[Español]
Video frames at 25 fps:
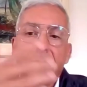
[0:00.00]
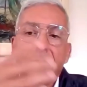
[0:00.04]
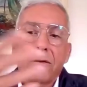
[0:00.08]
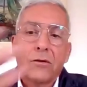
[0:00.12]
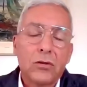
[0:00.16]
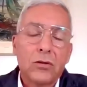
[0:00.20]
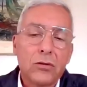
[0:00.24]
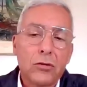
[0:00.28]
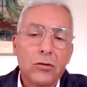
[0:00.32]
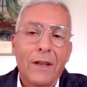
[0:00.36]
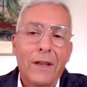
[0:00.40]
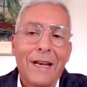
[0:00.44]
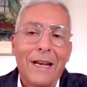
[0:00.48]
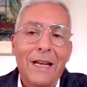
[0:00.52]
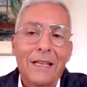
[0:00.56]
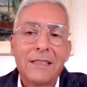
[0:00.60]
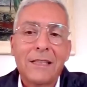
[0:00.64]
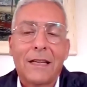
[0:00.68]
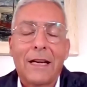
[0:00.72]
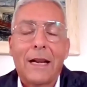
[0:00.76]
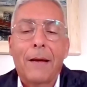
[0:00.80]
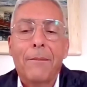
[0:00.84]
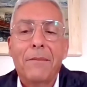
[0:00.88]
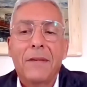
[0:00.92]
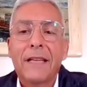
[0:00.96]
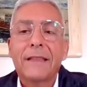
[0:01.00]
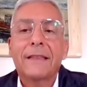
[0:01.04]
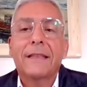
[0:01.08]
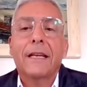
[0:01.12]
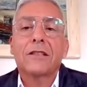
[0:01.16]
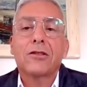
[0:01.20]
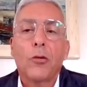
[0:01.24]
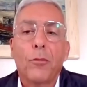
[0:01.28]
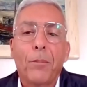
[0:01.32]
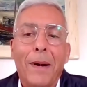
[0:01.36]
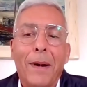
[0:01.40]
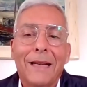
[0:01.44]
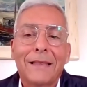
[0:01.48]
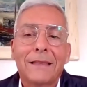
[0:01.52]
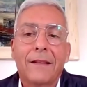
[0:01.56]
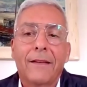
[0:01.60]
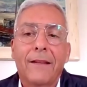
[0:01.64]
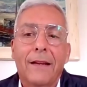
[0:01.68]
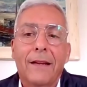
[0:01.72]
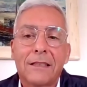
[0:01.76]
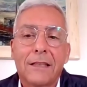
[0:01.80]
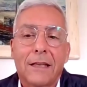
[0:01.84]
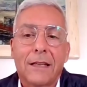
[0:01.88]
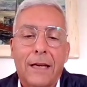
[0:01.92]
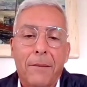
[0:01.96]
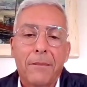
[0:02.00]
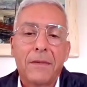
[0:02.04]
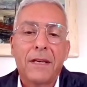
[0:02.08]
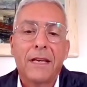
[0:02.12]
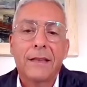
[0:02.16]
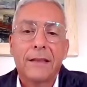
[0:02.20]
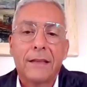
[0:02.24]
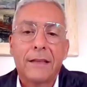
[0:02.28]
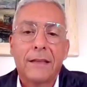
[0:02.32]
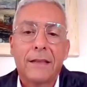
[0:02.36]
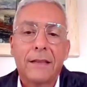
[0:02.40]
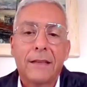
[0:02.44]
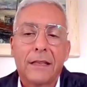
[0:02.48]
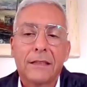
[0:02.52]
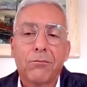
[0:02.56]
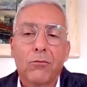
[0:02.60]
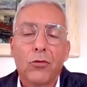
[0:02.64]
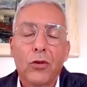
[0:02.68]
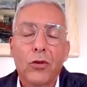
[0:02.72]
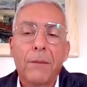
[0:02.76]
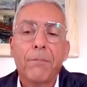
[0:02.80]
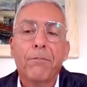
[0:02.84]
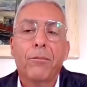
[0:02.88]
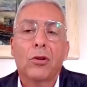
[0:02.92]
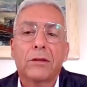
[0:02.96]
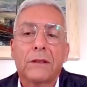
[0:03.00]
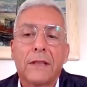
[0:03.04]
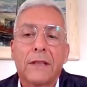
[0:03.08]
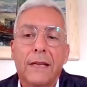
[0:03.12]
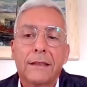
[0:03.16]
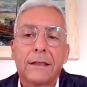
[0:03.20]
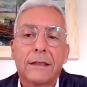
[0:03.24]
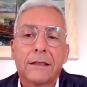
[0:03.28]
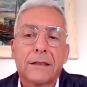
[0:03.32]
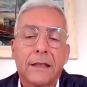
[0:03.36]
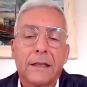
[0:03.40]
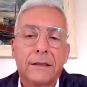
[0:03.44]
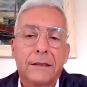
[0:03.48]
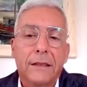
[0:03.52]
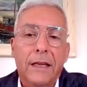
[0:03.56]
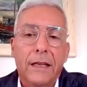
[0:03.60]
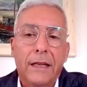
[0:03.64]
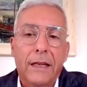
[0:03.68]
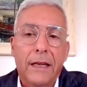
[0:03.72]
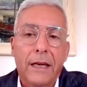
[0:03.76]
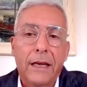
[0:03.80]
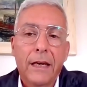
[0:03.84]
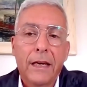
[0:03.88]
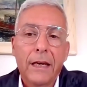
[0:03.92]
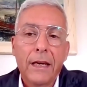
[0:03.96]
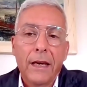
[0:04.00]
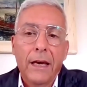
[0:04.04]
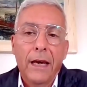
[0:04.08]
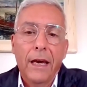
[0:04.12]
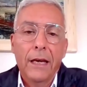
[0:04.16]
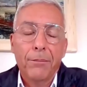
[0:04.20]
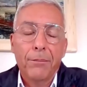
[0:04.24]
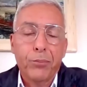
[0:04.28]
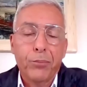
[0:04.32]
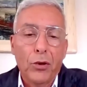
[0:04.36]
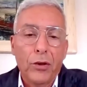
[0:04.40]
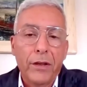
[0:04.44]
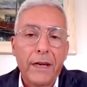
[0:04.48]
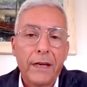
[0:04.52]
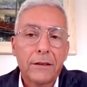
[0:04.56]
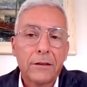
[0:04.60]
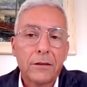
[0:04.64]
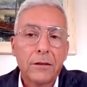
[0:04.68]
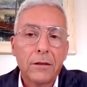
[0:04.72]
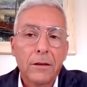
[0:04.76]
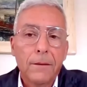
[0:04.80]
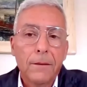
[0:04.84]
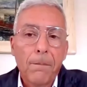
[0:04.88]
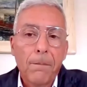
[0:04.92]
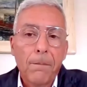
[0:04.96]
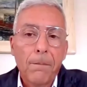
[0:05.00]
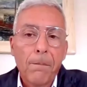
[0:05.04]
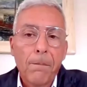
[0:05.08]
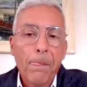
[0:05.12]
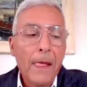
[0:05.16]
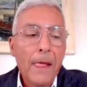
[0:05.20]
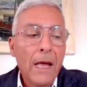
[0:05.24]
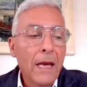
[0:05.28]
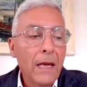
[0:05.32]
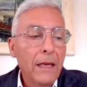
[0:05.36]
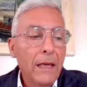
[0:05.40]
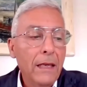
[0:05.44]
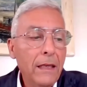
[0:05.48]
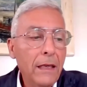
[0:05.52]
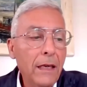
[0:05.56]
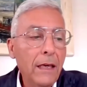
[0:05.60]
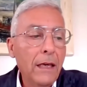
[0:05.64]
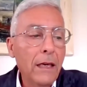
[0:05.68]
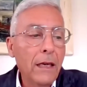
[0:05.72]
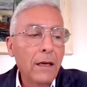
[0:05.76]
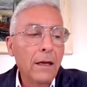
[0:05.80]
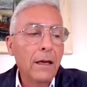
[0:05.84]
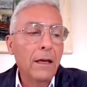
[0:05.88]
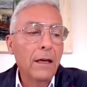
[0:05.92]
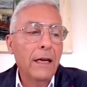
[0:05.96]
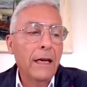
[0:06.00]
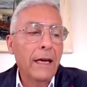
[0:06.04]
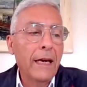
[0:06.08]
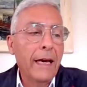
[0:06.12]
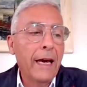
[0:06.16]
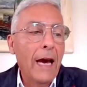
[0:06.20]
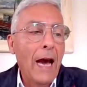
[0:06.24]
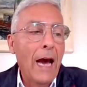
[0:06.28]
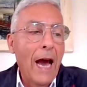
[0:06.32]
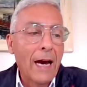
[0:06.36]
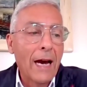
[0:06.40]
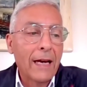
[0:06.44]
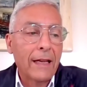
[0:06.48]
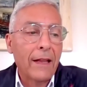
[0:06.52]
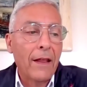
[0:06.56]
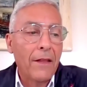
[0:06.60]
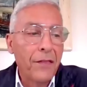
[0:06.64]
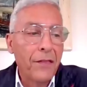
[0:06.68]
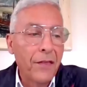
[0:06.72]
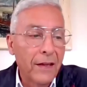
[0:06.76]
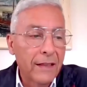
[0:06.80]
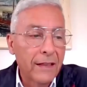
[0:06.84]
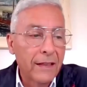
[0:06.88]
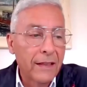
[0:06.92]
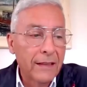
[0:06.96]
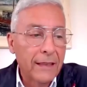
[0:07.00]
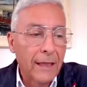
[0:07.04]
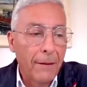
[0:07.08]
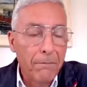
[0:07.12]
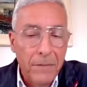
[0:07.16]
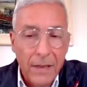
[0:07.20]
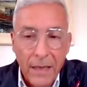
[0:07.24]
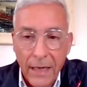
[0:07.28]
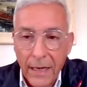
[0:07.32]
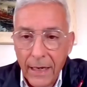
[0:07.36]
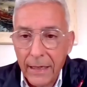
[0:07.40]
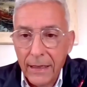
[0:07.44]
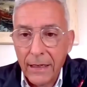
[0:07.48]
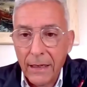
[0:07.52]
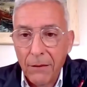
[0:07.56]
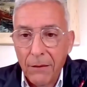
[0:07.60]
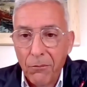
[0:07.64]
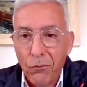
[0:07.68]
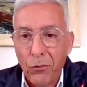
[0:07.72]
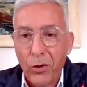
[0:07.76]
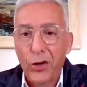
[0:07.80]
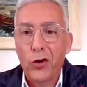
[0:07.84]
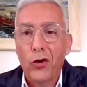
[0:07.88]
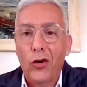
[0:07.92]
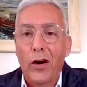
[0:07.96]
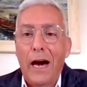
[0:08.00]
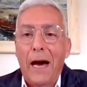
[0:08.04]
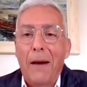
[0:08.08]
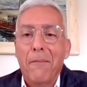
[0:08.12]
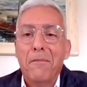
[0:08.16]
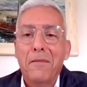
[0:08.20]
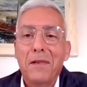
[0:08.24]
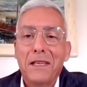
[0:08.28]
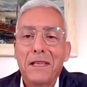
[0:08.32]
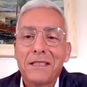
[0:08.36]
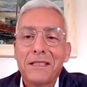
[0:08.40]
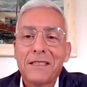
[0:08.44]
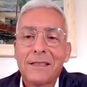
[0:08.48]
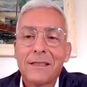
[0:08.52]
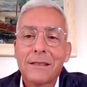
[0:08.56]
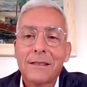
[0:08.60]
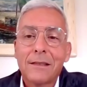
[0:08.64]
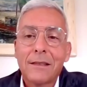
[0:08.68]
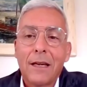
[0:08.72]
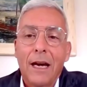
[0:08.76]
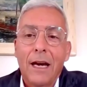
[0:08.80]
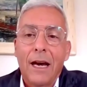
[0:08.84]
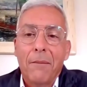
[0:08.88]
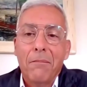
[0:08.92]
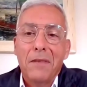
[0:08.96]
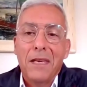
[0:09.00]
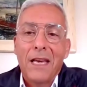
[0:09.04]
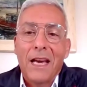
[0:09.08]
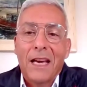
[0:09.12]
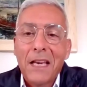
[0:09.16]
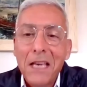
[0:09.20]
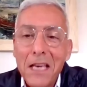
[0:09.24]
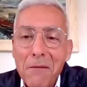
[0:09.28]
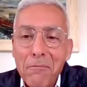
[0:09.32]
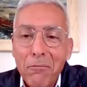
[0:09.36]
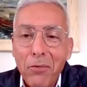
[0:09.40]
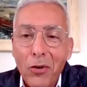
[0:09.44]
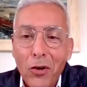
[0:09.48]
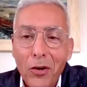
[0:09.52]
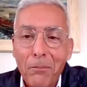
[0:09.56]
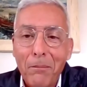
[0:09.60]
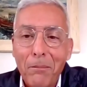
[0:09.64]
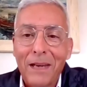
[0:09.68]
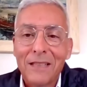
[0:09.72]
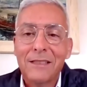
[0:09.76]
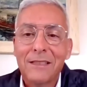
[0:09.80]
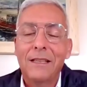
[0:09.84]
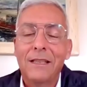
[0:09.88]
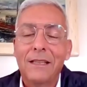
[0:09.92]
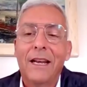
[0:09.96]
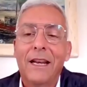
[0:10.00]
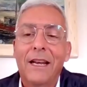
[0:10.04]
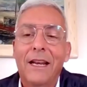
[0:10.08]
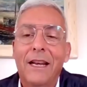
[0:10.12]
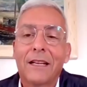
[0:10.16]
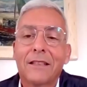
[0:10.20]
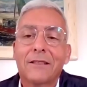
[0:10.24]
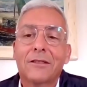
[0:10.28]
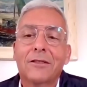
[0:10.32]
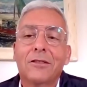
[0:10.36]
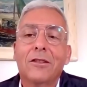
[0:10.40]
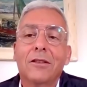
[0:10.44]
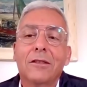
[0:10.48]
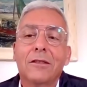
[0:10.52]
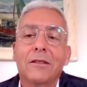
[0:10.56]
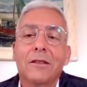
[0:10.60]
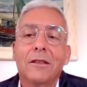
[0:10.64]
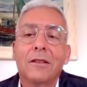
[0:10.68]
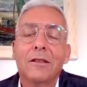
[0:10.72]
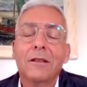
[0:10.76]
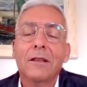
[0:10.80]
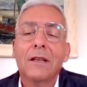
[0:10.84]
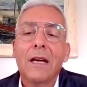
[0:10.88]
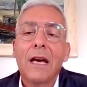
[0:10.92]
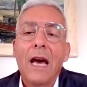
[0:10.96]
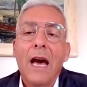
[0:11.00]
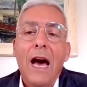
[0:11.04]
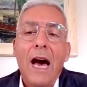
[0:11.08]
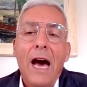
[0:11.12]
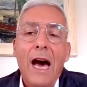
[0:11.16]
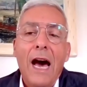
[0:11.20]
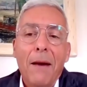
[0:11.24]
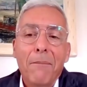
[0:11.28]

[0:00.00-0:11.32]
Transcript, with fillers: todas las herramientas o parte de las herramientas muy importantes que tiene el proyecto y eh, agradecer también, bueno, a, mis, a mi equipo más directo, ¿no? A